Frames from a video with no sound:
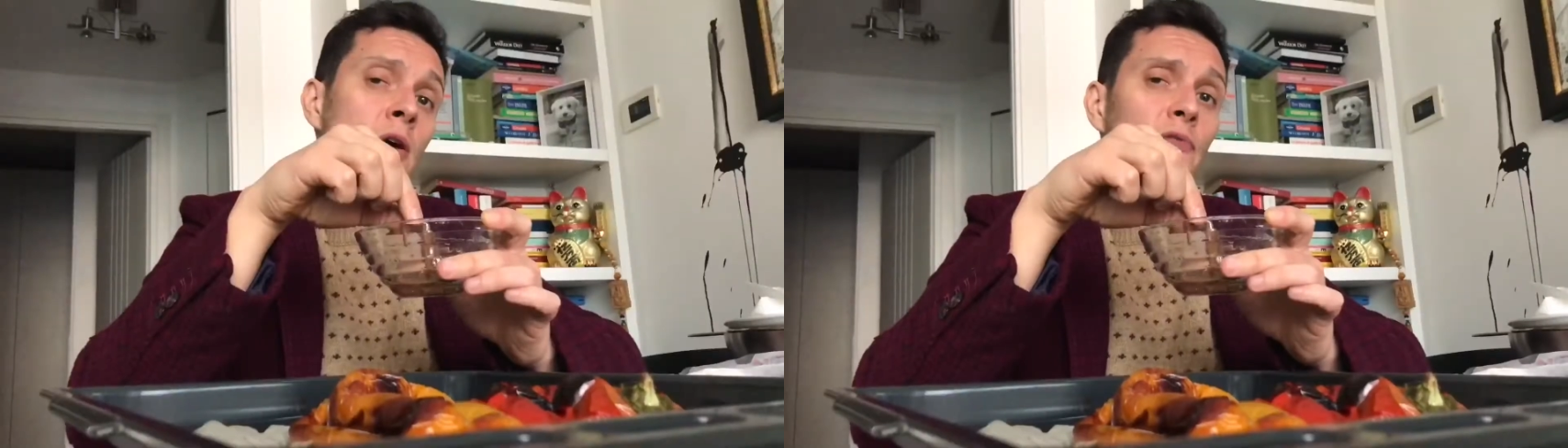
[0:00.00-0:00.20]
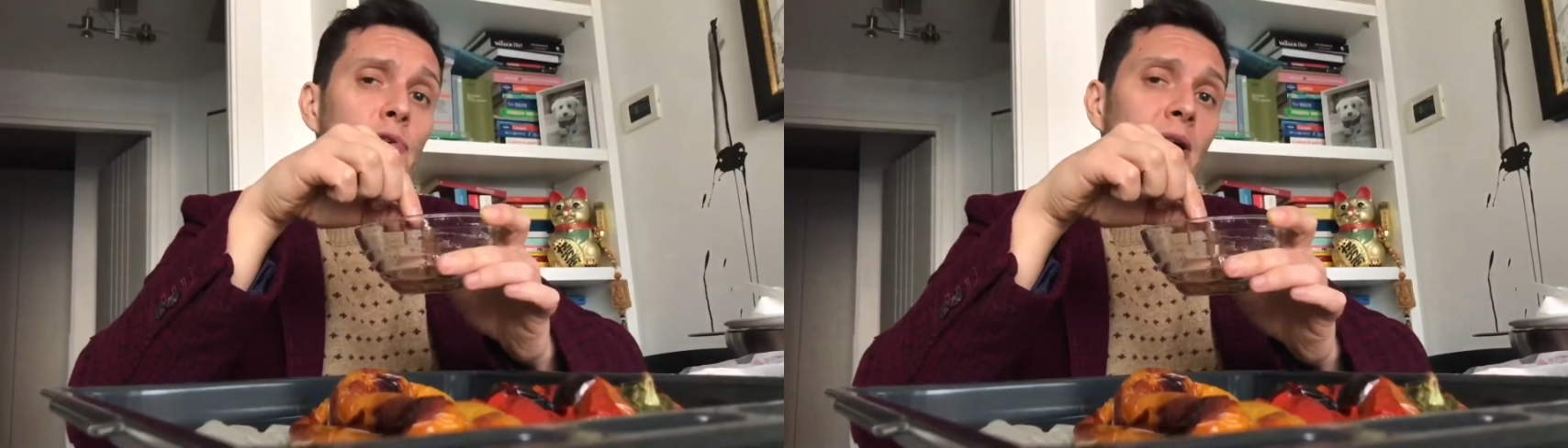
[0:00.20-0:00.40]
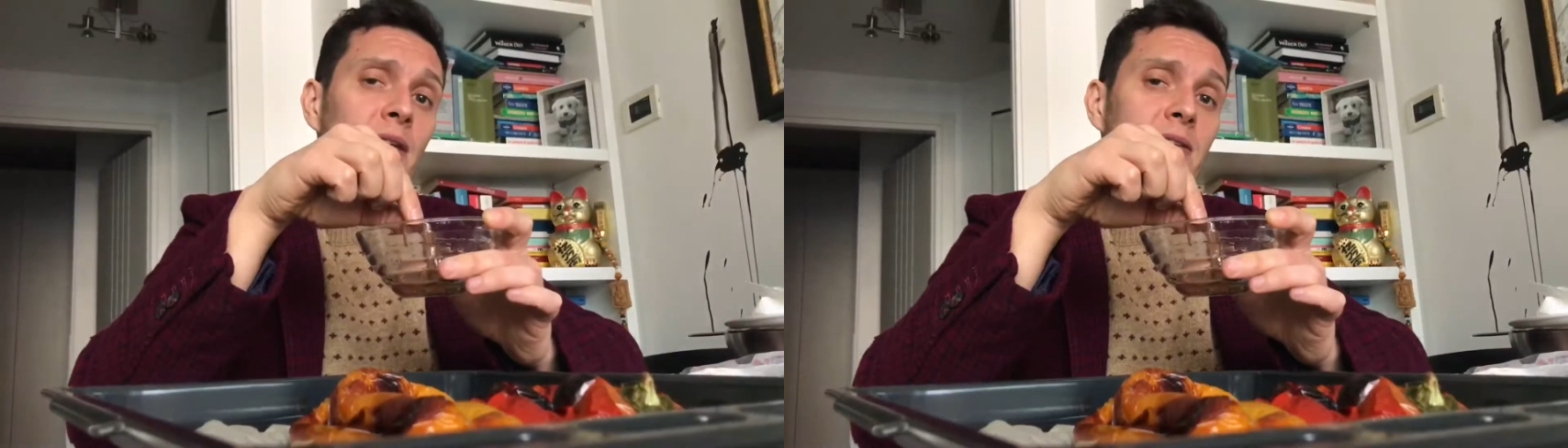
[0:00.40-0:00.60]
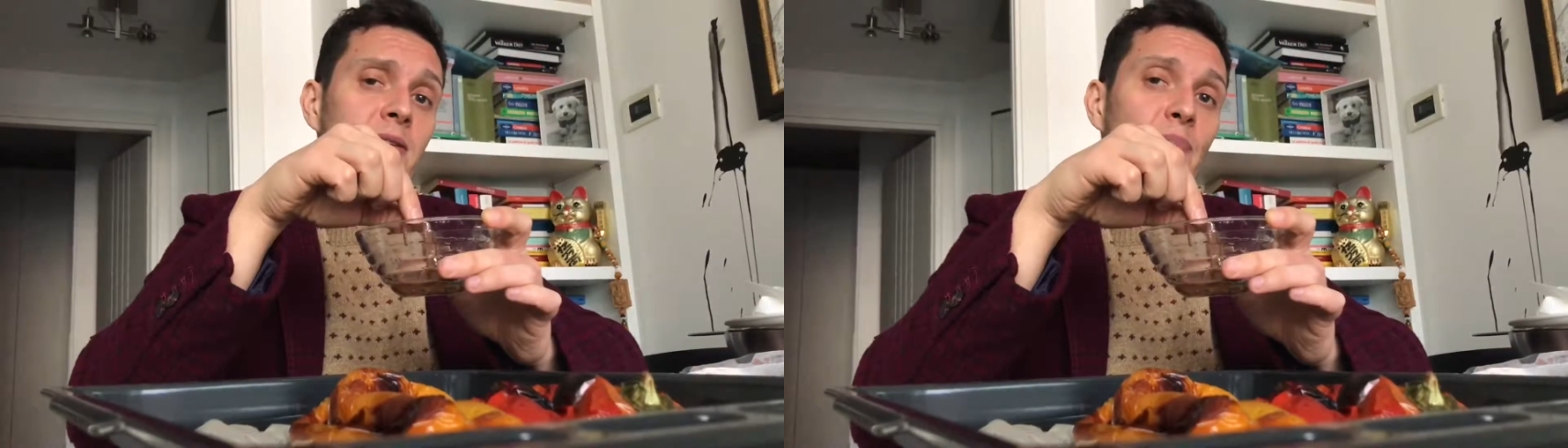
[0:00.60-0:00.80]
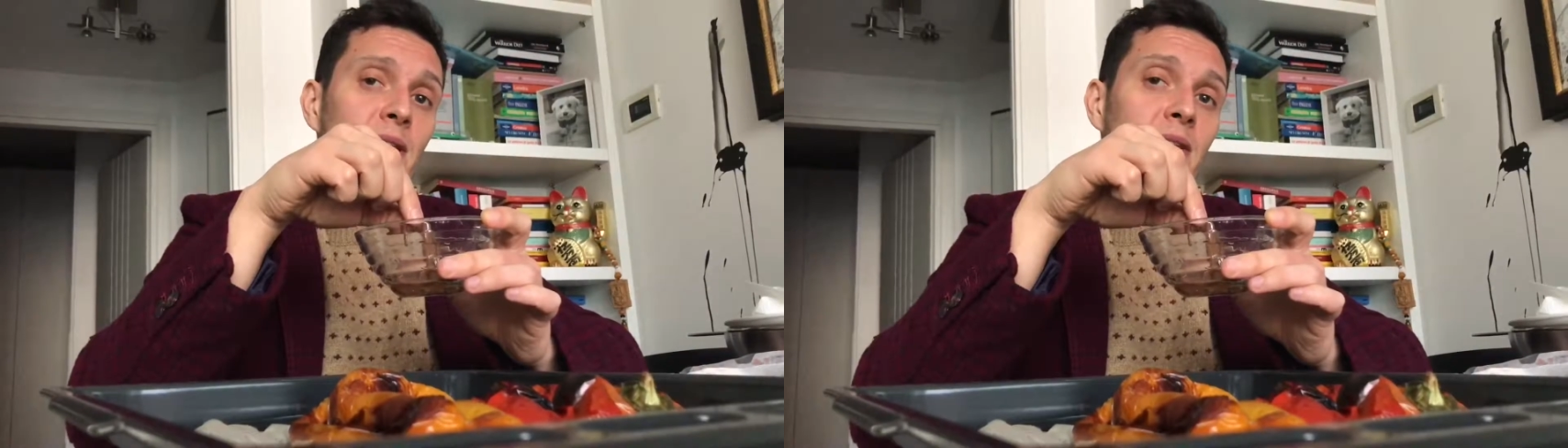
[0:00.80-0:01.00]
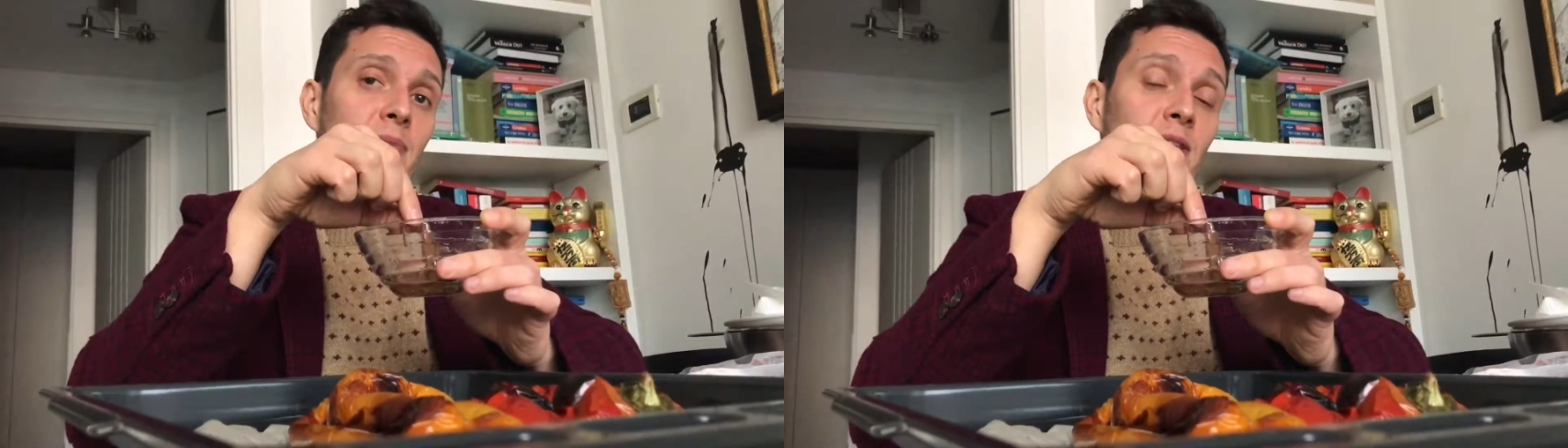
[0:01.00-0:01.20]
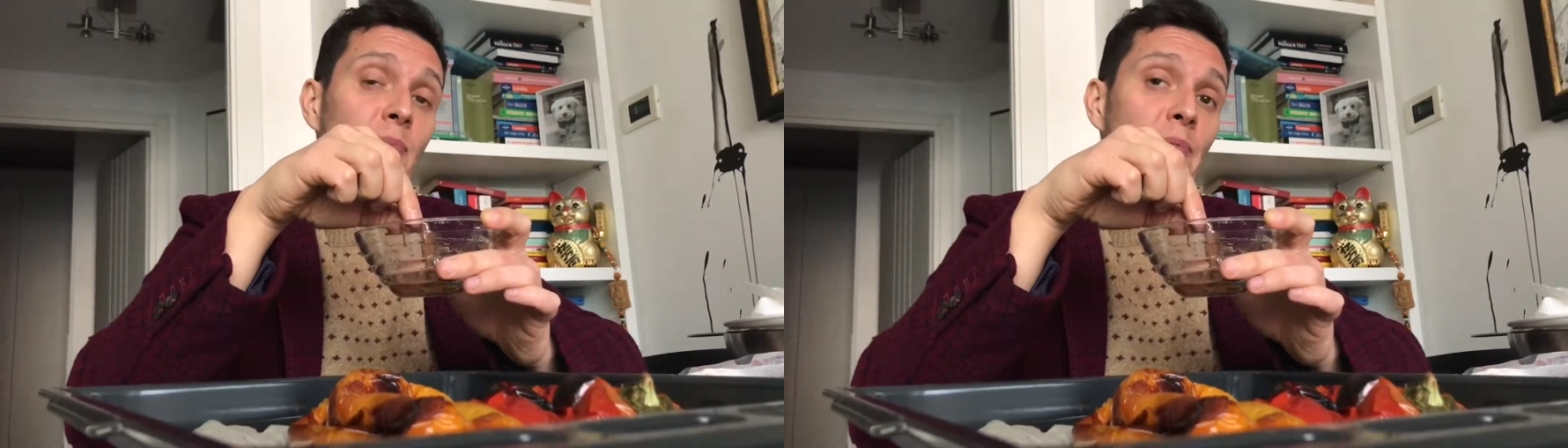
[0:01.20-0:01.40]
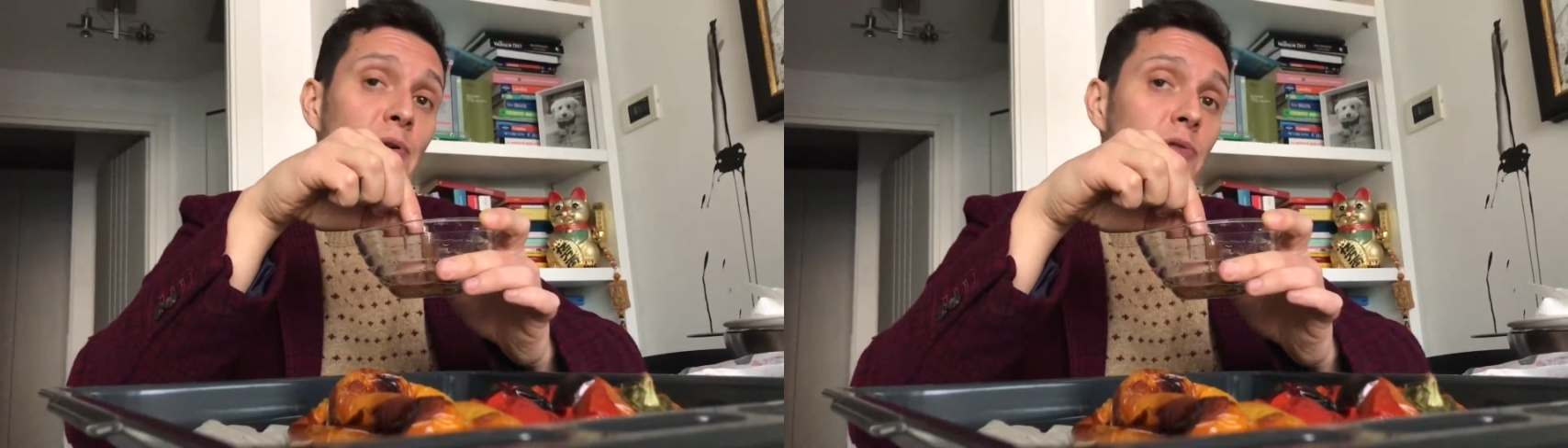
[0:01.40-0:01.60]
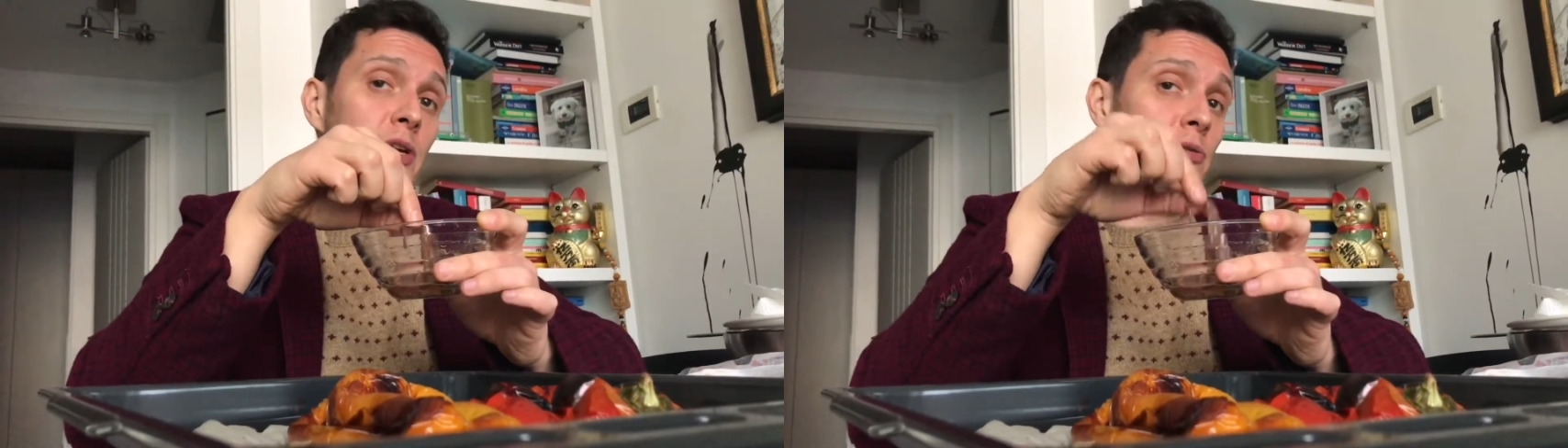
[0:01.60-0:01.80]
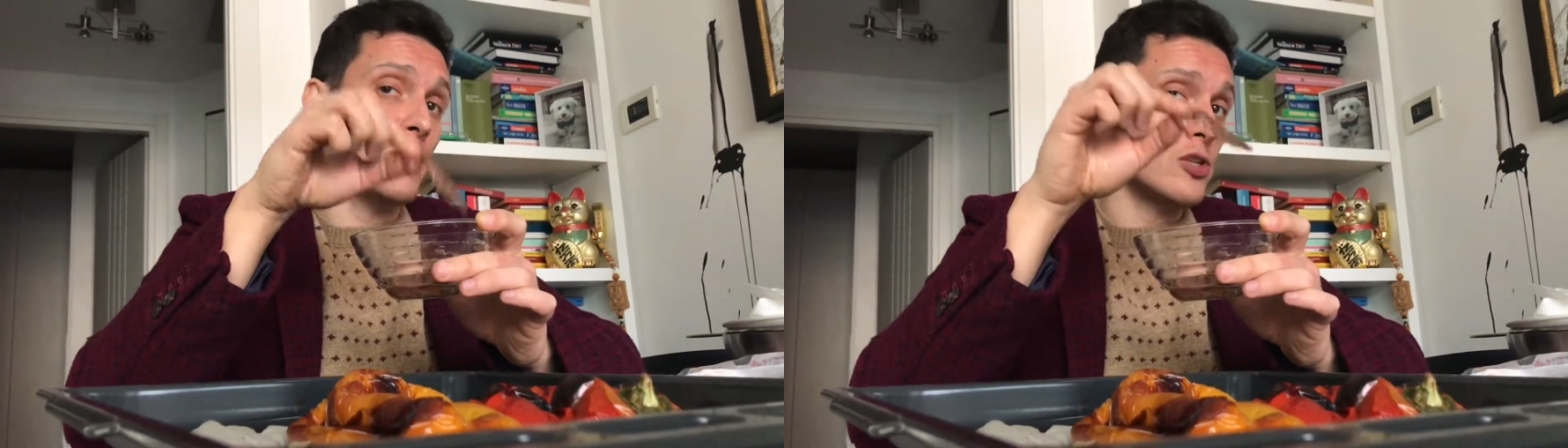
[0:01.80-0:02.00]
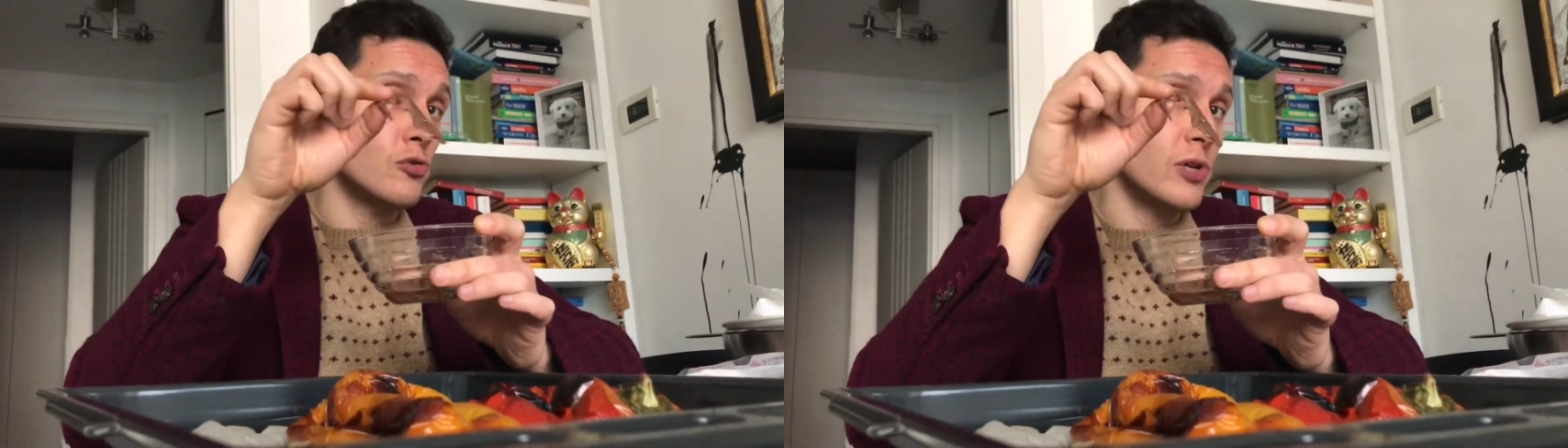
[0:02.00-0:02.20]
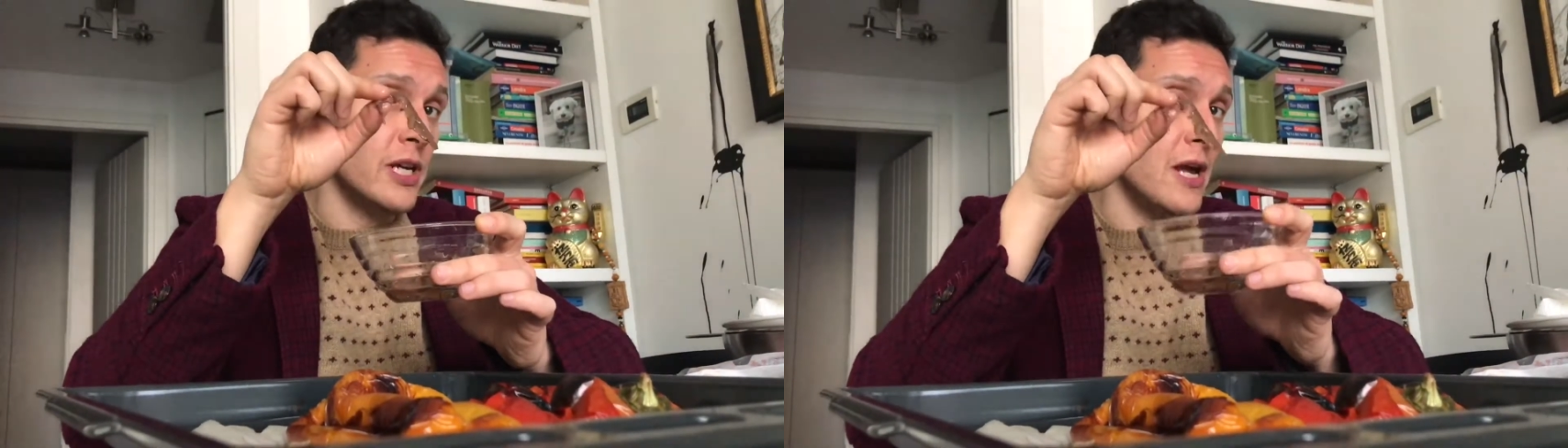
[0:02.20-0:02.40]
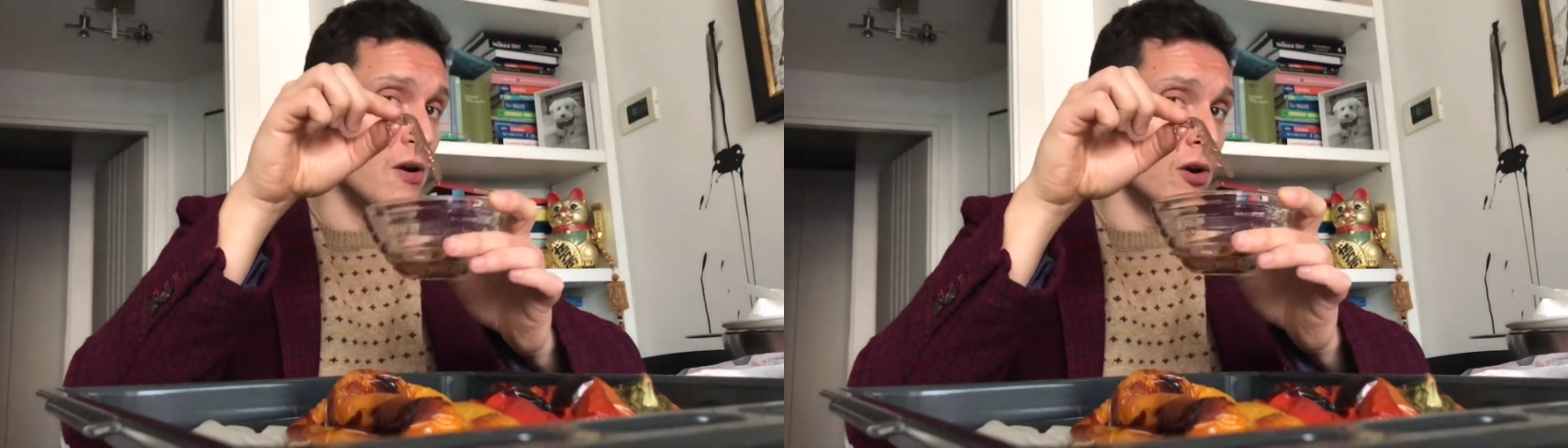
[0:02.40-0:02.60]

Frullate separatamente i peperoni con acciughina e